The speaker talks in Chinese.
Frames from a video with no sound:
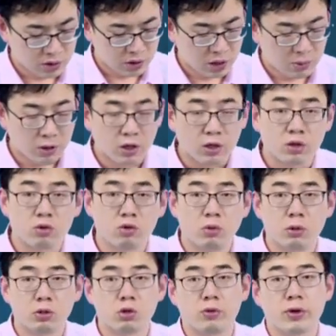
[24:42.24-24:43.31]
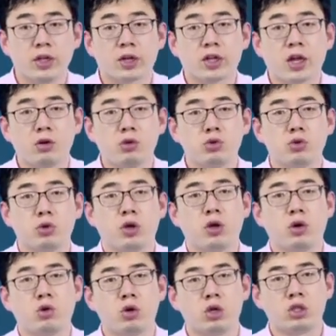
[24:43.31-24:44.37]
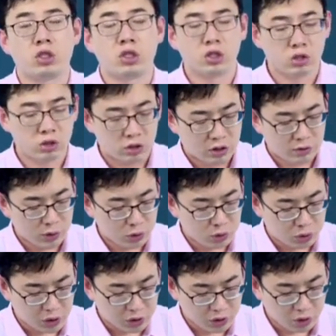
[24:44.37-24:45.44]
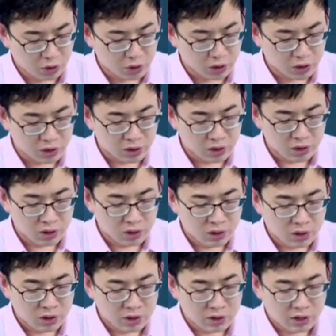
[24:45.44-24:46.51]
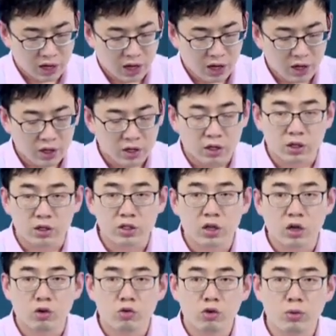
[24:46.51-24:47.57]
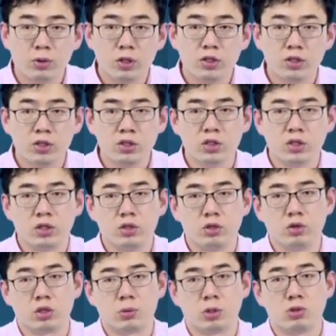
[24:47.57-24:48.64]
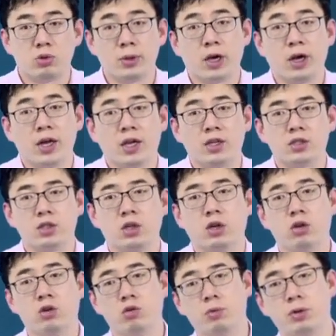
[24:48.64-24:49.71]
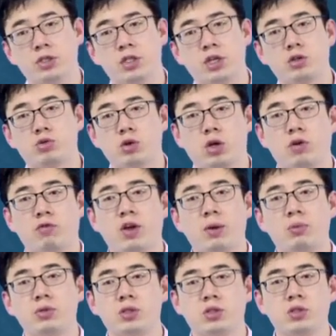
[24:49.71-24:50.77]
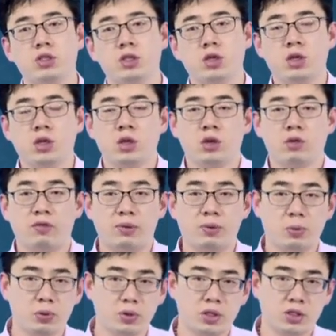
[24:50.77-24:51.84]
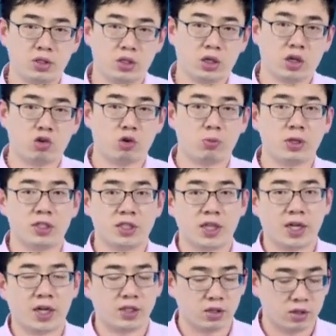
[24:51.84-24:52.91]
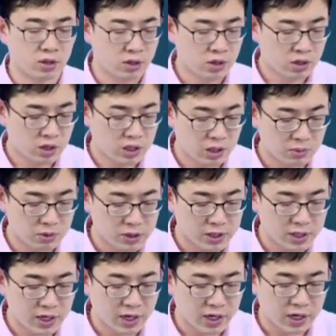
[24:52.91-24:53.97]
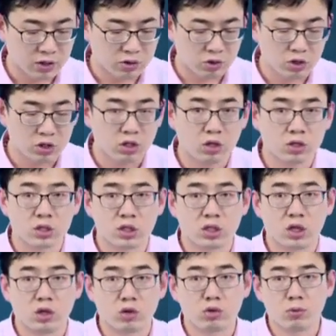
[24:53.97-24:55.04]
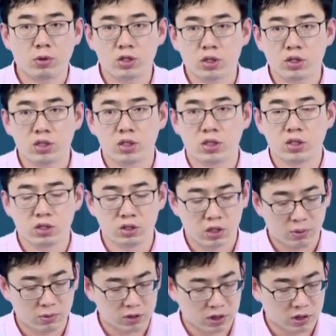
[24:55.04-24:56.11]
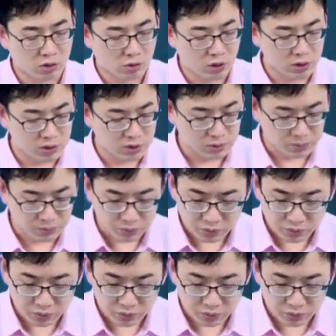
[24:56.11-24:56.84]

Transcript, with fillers: 那么，我们所谓的干中学，或者是称为学习效应，它和这个规模经济又有什么区别和联系呢？我们之前说了外部经济、外部不经济和规模经济的联系，那我们现在来看学习效应和规模经济它们之间的关系，